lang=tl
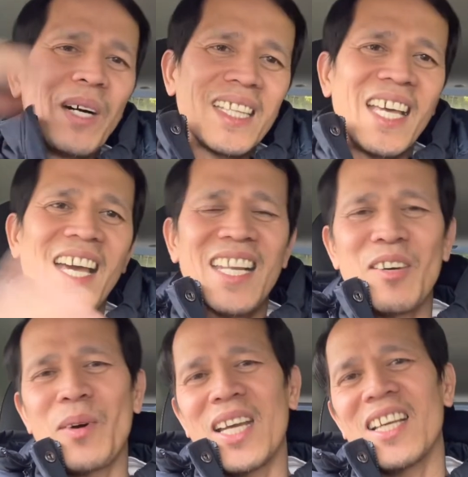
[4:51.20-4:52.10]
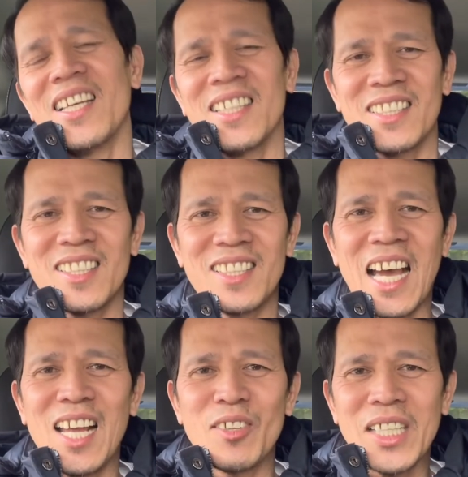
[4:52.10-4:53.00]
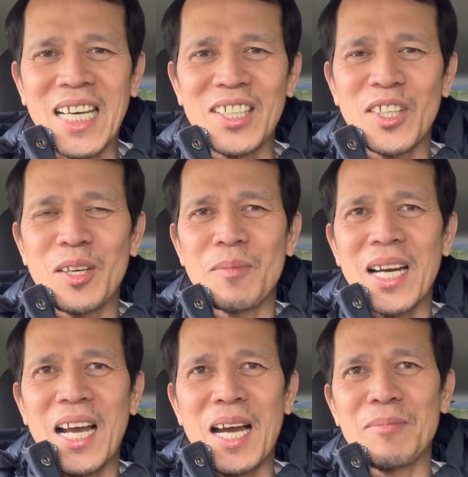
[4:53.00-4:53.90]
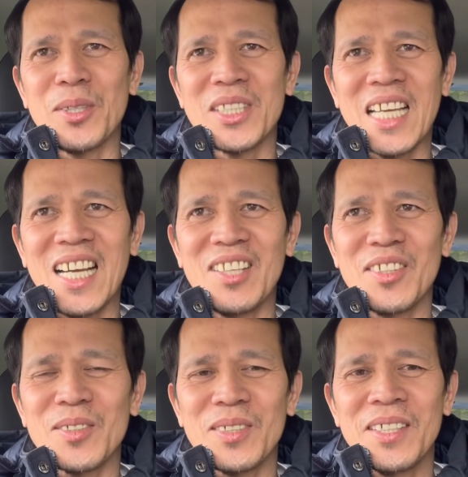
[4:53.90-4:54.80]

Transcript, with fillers: But anyway, talo tayo ngayon maghapon, talo.